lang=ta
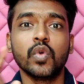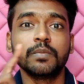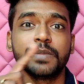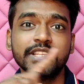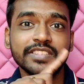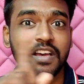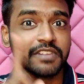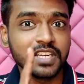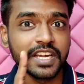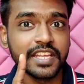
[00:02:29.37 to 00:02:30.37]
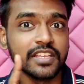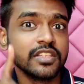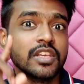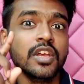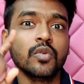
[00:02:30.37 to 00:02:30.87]
ஒன் ப்ளஸ் செவன்
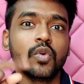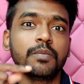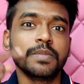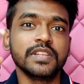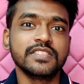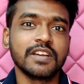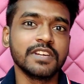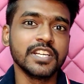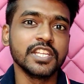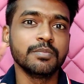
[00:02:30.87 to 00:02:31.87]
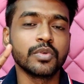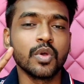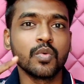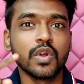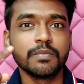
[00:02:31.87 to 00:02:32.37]
கிடையாது ஒன் ப்ளஸ் செவன்ட்டி
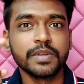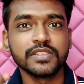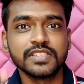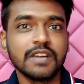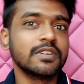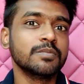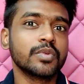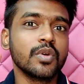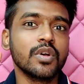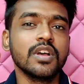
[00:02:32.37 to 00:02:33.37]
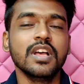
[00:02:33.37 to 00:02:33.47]
ப்ரோ ஒன் ப்ளஸ் செவன் ப்ரோ